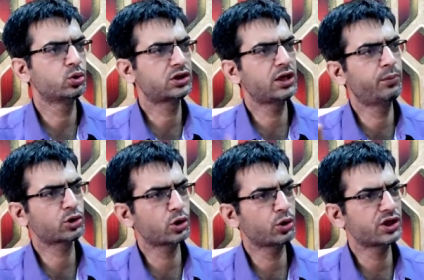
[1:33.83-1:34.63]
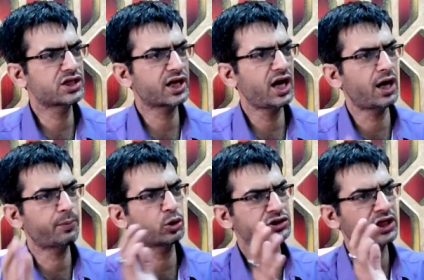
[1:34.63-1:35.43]
दूध की बोतलों की जगह
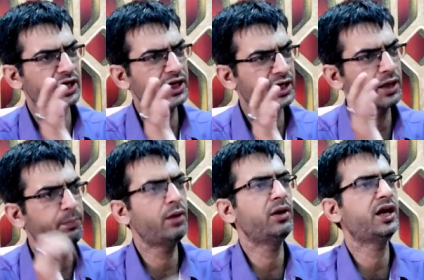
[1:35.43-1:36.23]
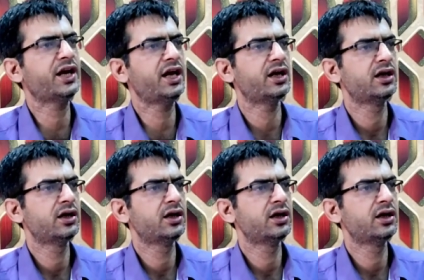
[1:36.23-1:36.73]
आपको सिगरेट के डब्बे मिलेंगे